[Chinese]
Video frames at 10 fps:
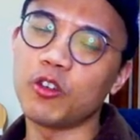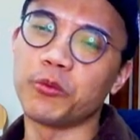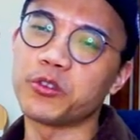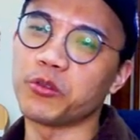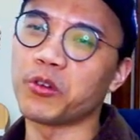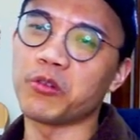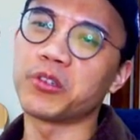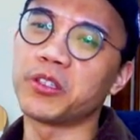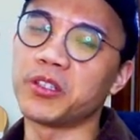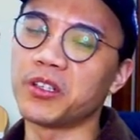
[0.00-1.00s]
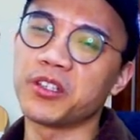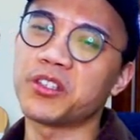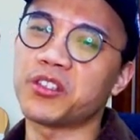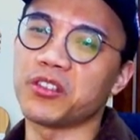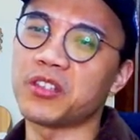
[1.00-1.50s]
我们所公认的
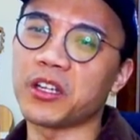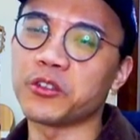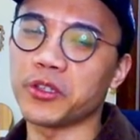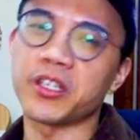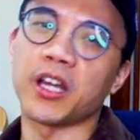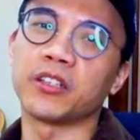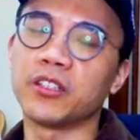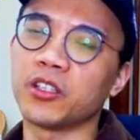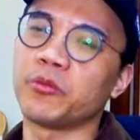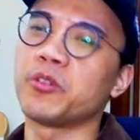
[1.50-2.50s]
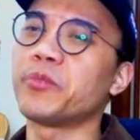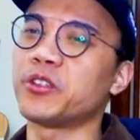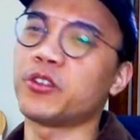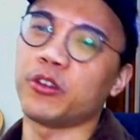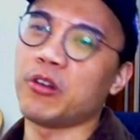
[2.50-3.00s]
史上最强呢，有没有比
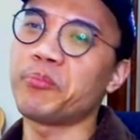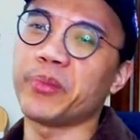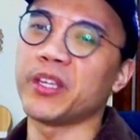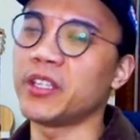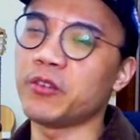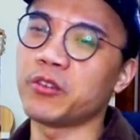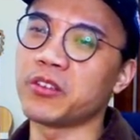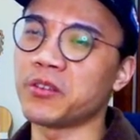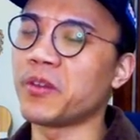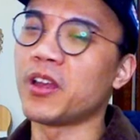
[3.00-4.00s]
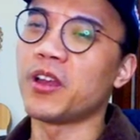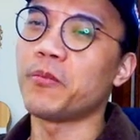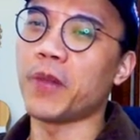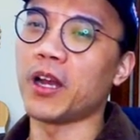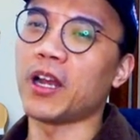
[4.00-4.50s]
球王比利或者是
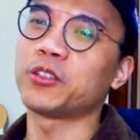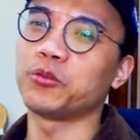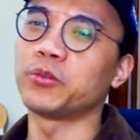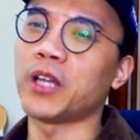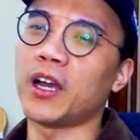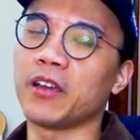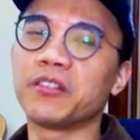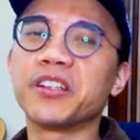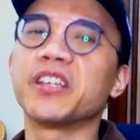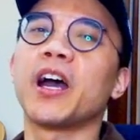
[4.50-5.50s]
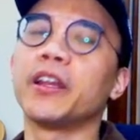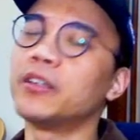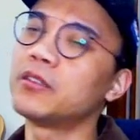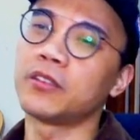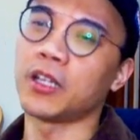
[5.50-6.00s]
马拉杜纳还要厉害呢？